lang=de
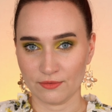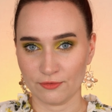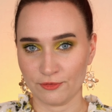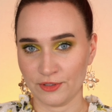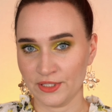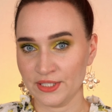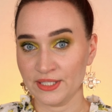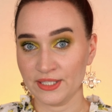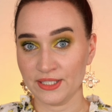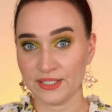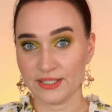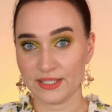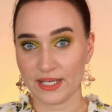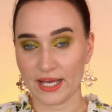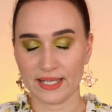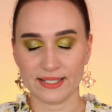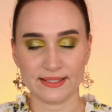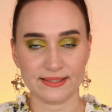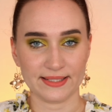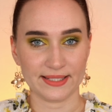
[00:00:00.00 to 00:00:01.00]
Finde ich
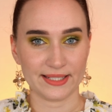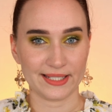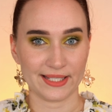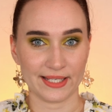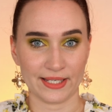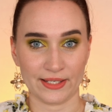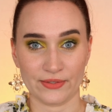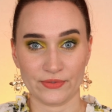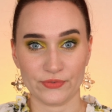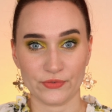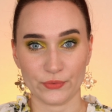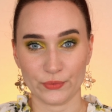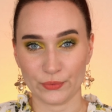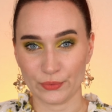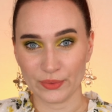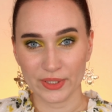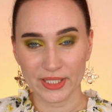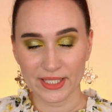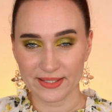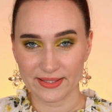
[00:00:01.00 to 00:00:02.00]
an sich ganz
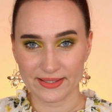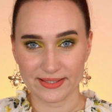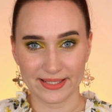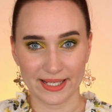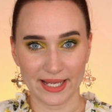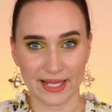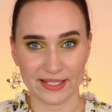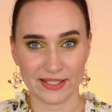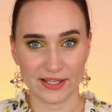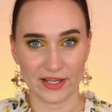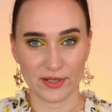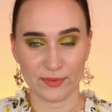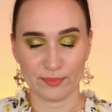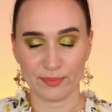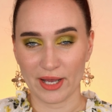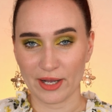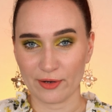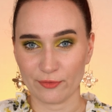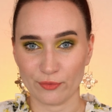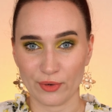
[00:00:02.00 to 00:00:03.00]
cool. Es ist halt ein
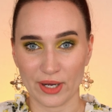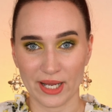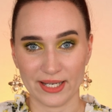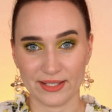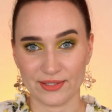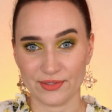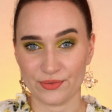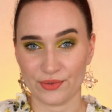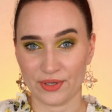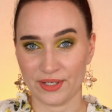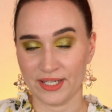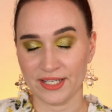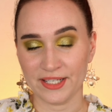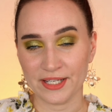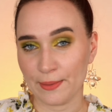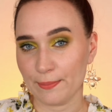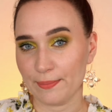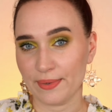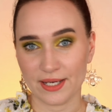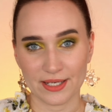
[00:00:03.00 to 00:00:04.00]
Pack, wo alles
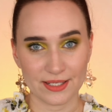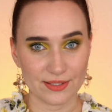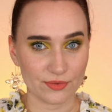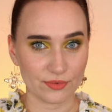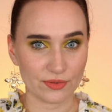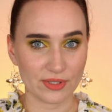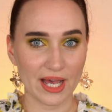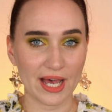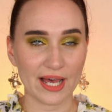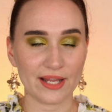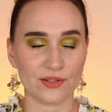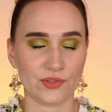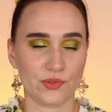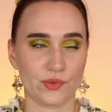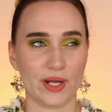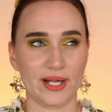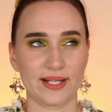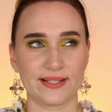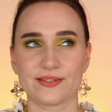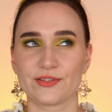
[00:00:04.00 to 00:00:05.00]
zueinander passt und gerade so
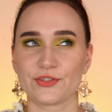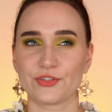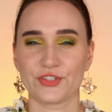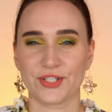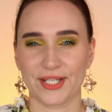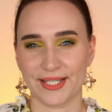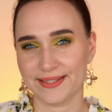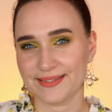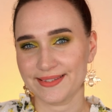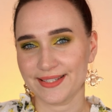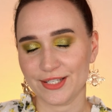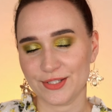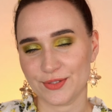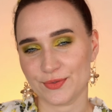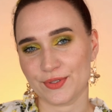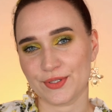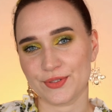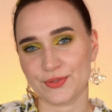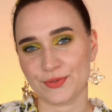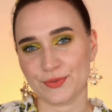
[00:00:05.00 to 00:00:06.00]
als Geschenkset
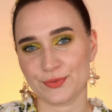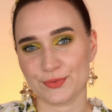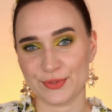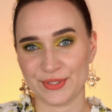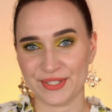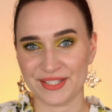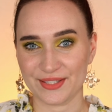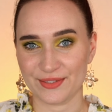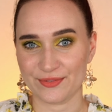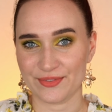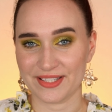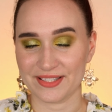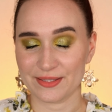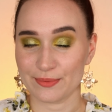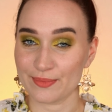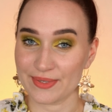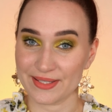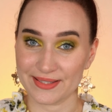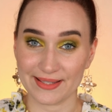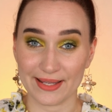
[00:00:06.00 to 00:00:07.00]
oder so finde ich sowas
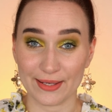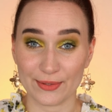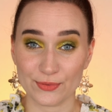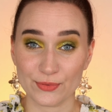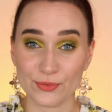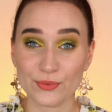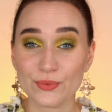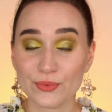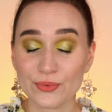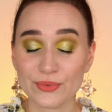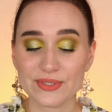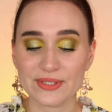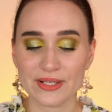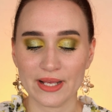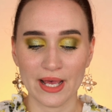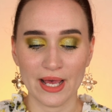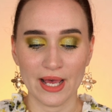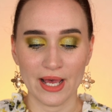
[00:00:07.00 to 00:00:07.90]
immer sehr süß.